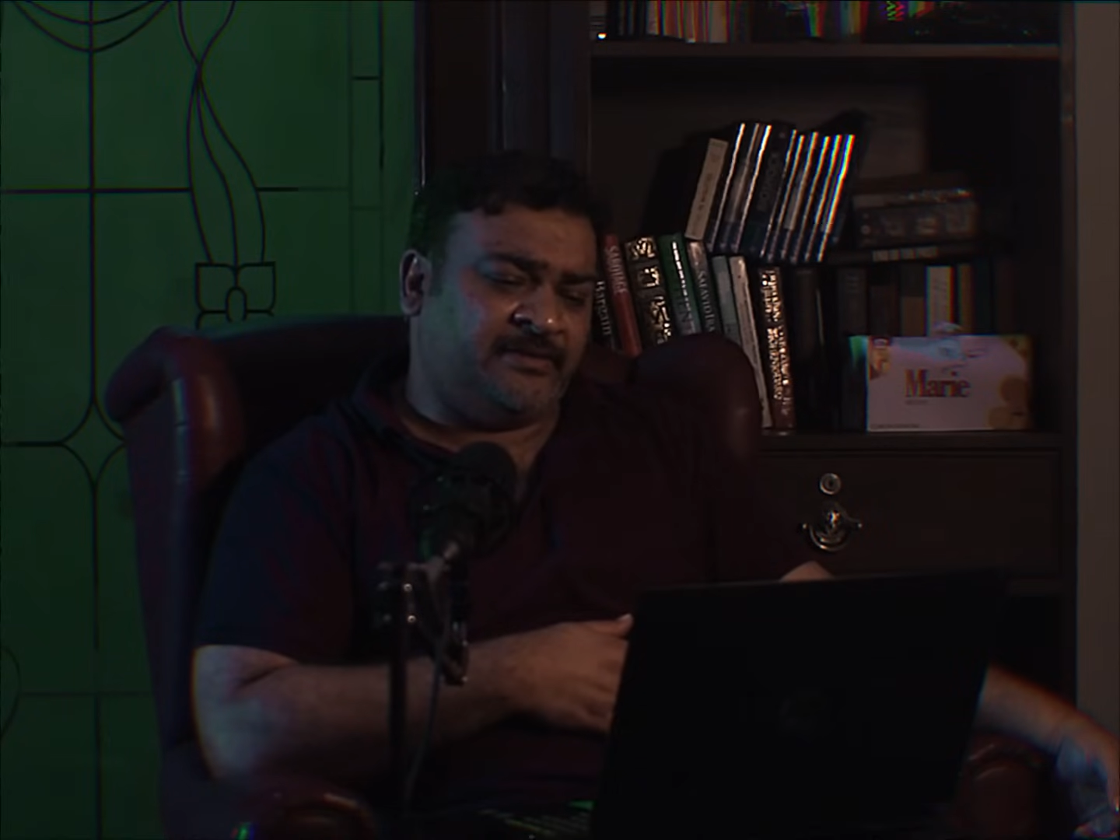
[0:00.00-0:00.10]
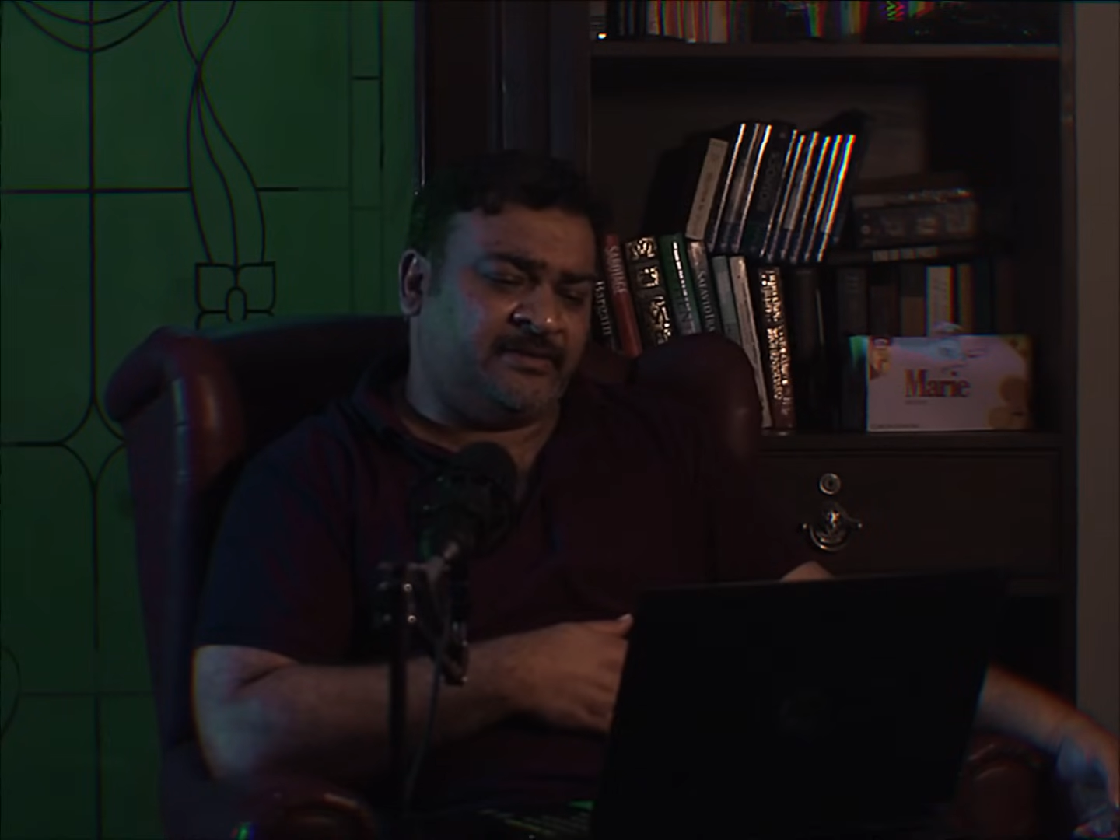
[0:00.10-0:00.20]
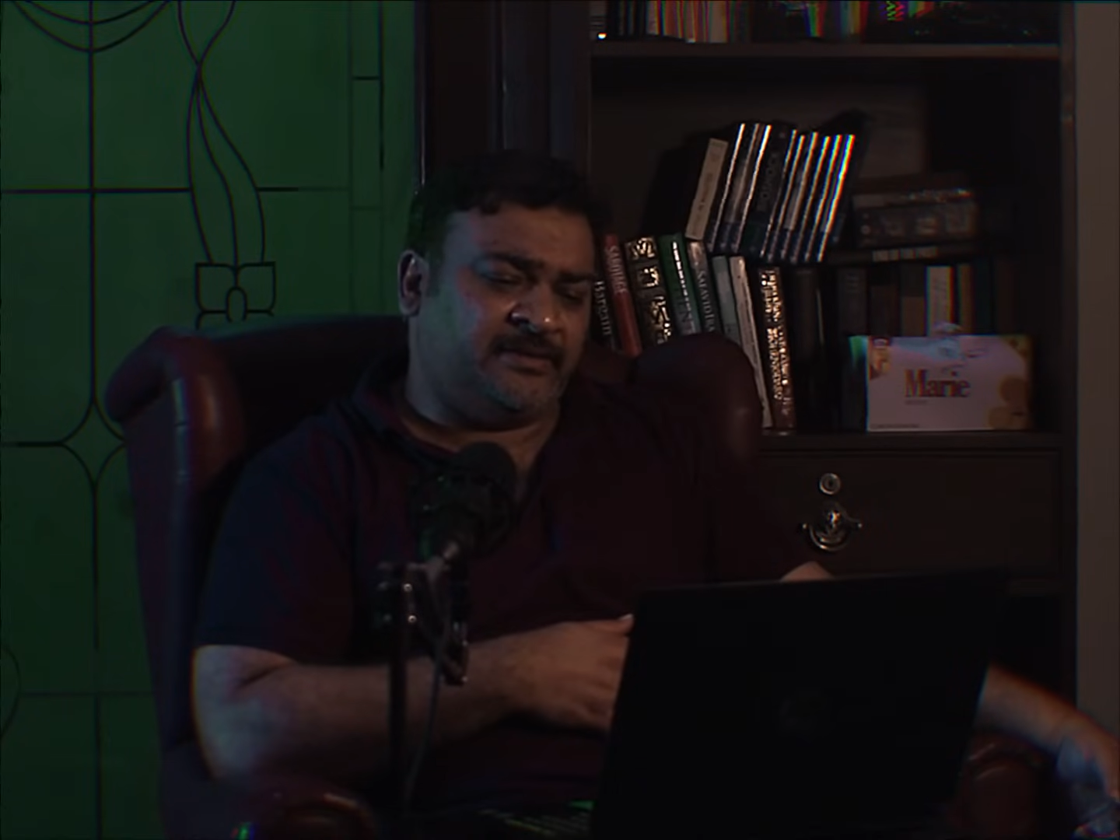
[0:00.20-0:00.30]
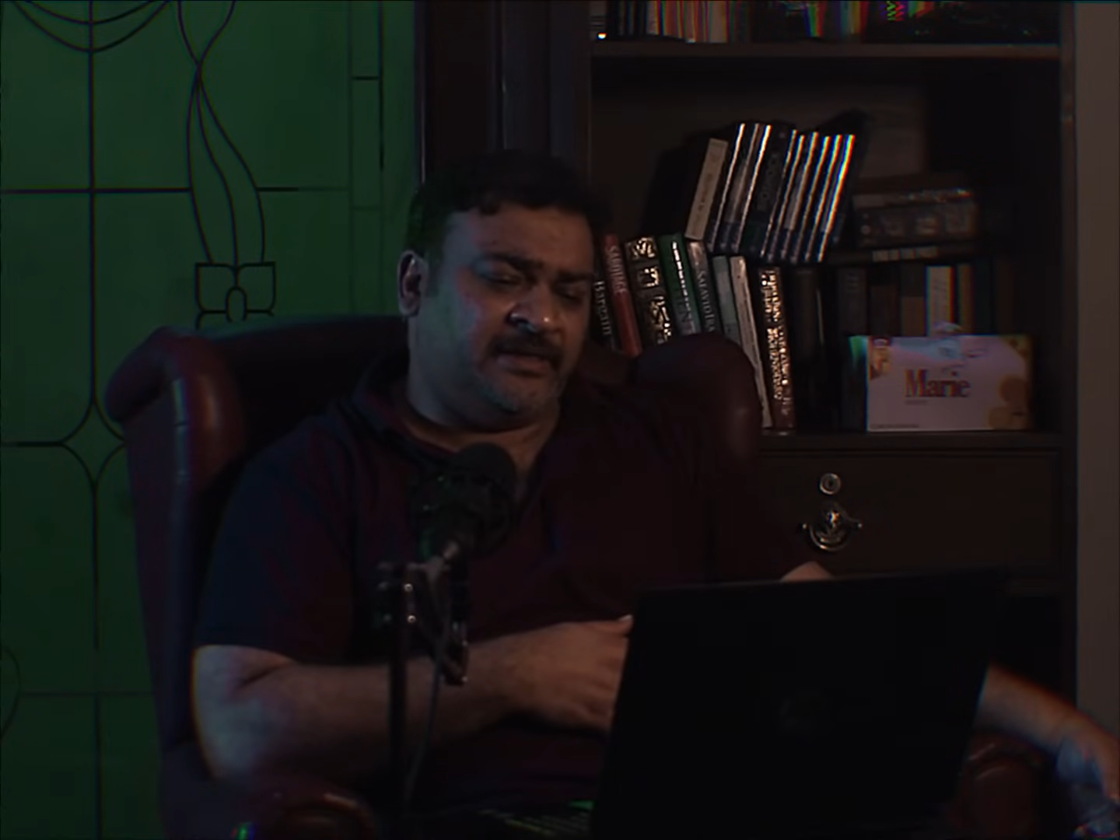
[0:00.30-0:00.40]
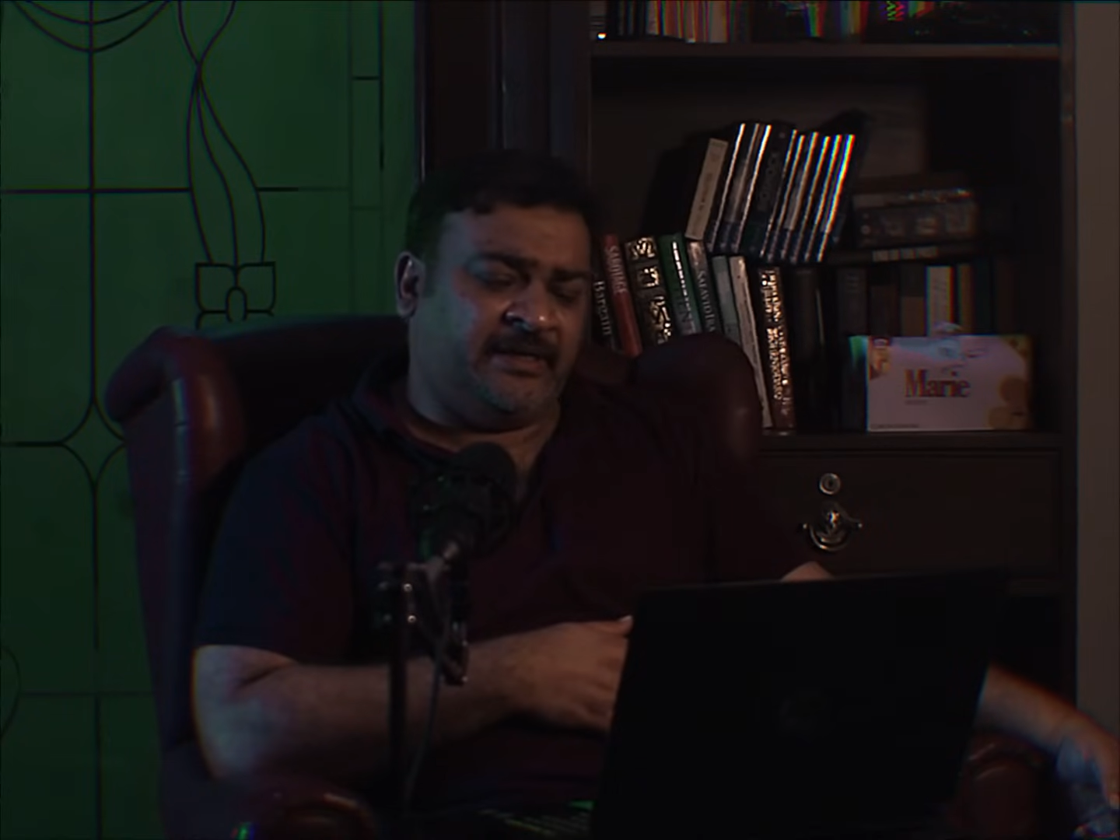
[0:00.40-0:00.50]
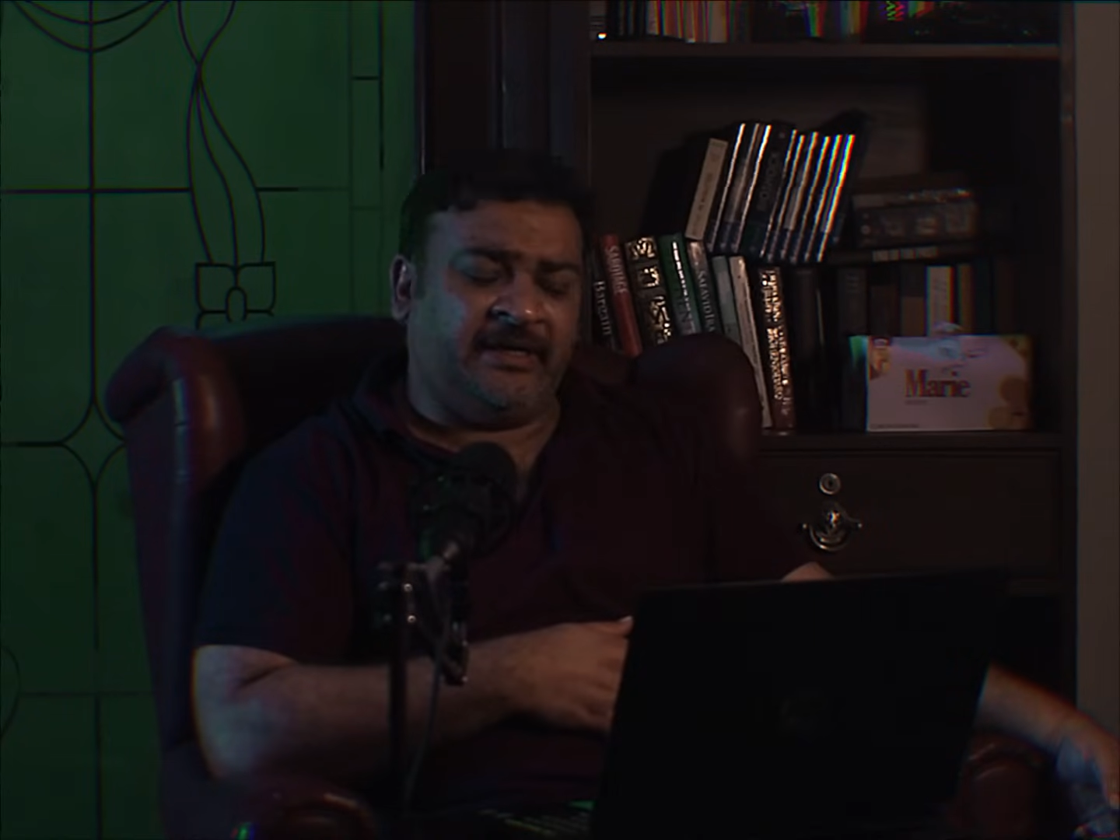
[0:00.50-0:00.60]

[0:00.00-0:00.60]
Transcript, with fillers: इससे